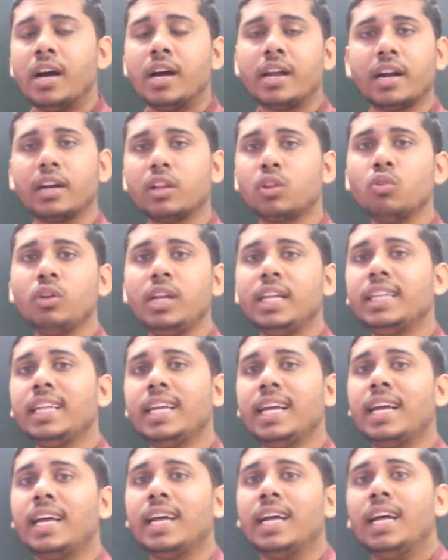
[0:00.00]
रट तो
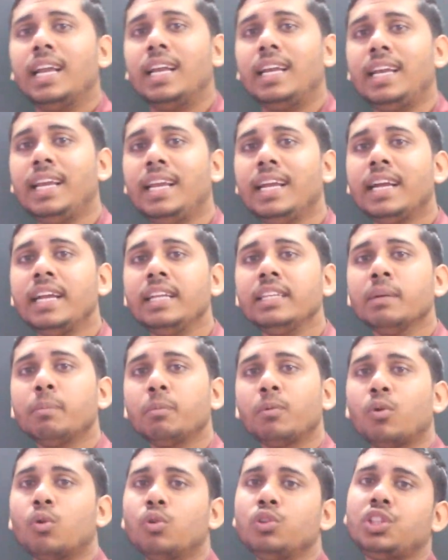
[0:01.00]
लेते हैं लेकिन
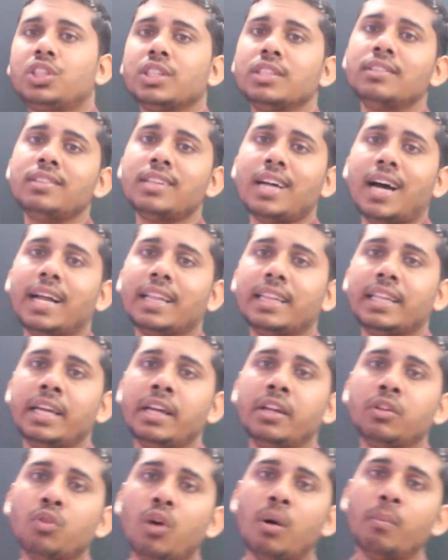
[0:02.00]
जब क्वेश्चंस आते
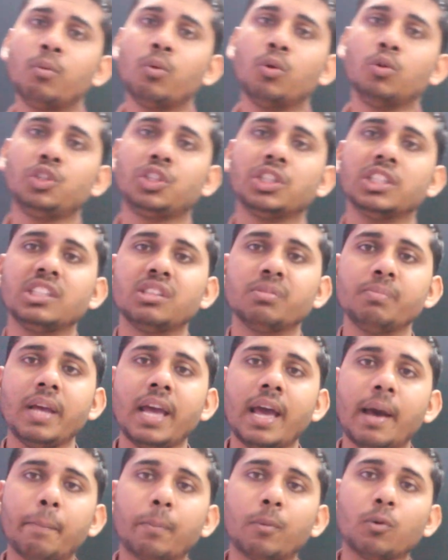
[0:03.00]
हैं तो हम क्वेश्चंस में
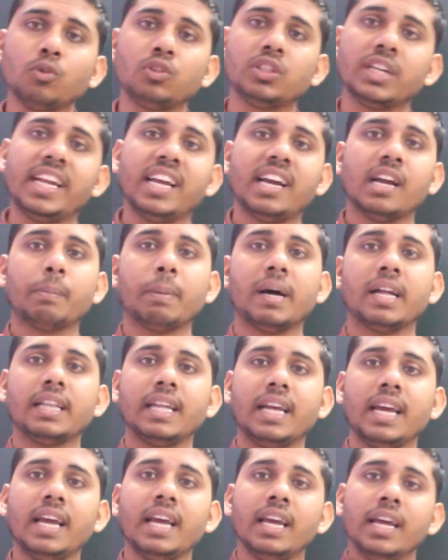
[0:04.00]
अप्रोच नहीं कर
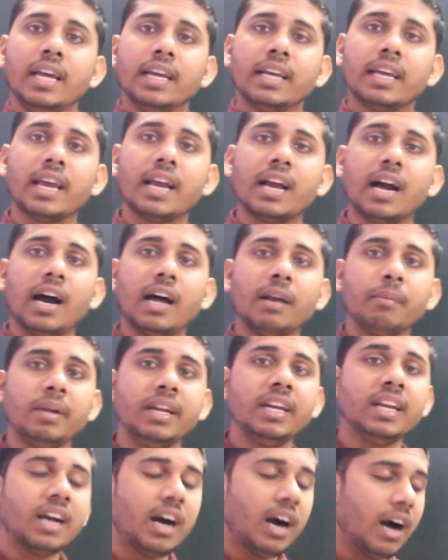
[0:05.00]
पाते हैं कि
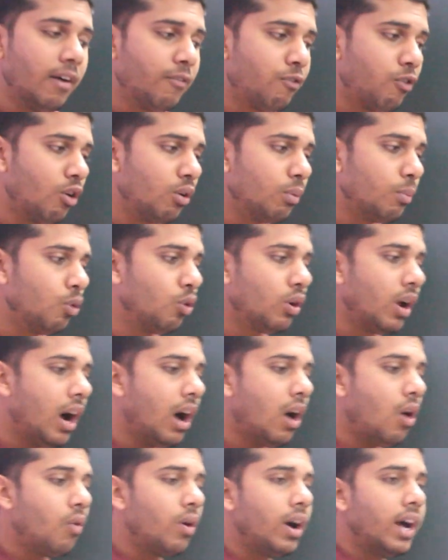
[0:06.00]
कार्बिन कहां फॉर्म हो
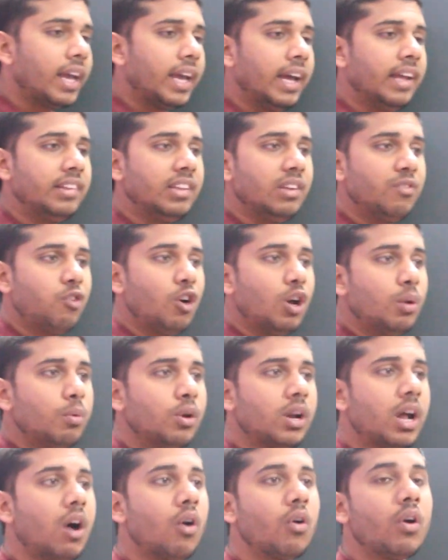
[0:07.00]
रहा होगा कैसे फॉर्म
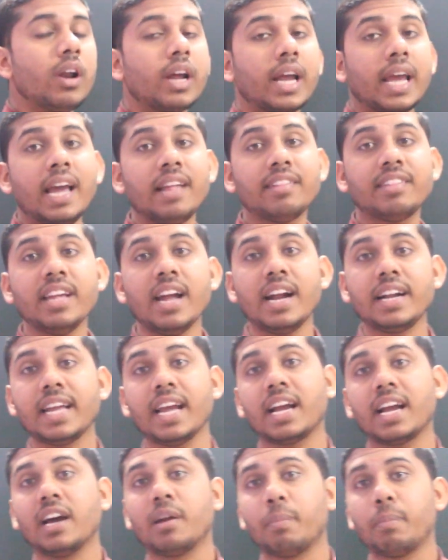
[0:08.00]
हो रहा होगा और कैसे
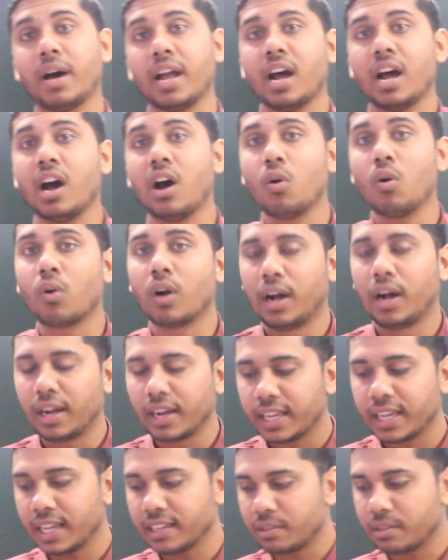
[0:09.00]
अटैक कर पा रहा होगा
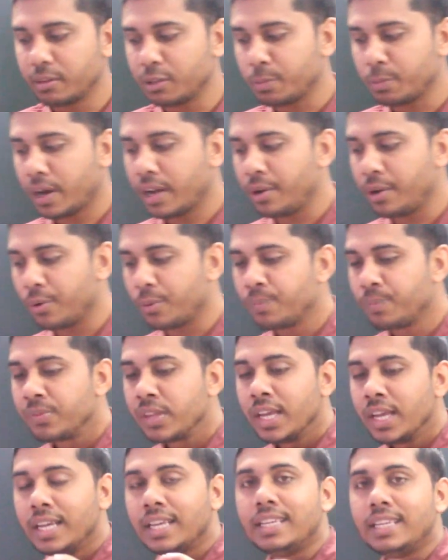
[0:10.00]
क्या समझ पा रहे
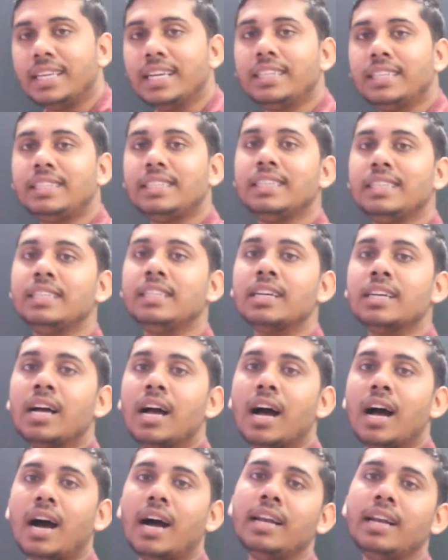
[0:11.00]
हो ये चीज
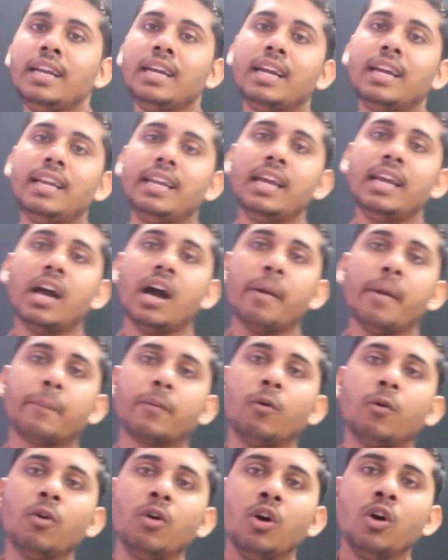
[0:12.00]
आने के लिए
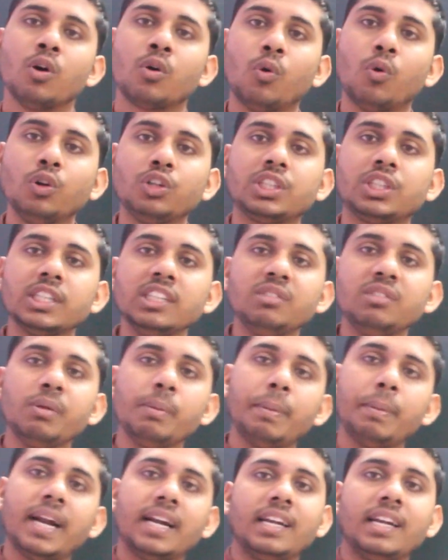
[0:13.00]
आपको क्वेश्चंस
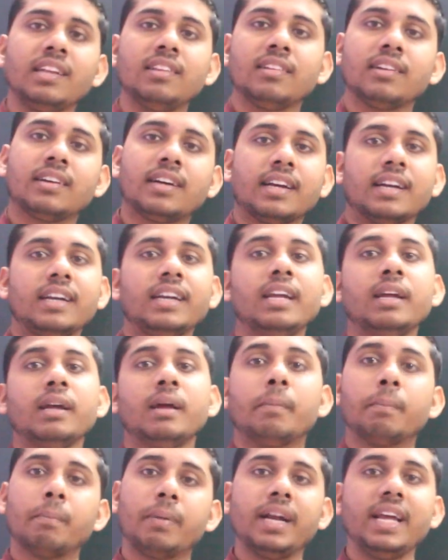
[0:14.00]
भी प्रैक्टिस करने
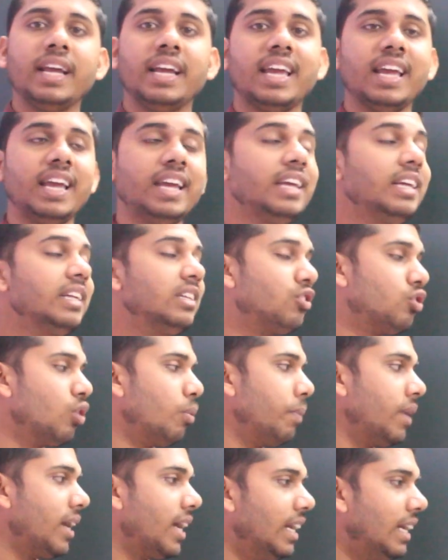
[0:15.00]
पड़ेंगे ही इस
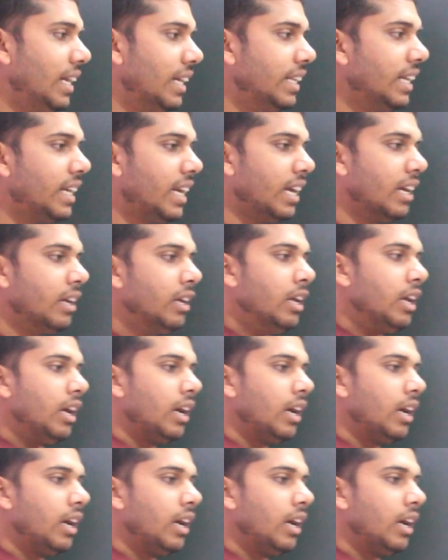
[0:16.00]
टॉपिक के लिए देखिए